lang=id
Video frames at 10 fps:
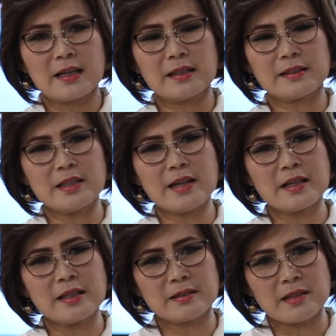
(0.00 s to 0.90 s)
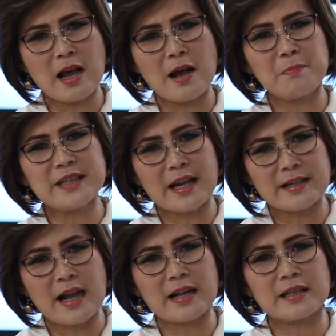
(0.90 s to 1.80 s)
Ketika kita
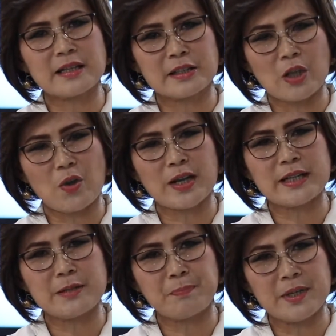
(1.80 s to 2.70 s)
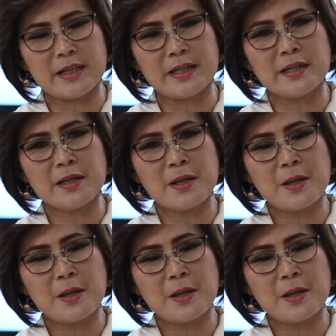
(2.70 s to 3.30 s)
menyadari kita orang dipilih,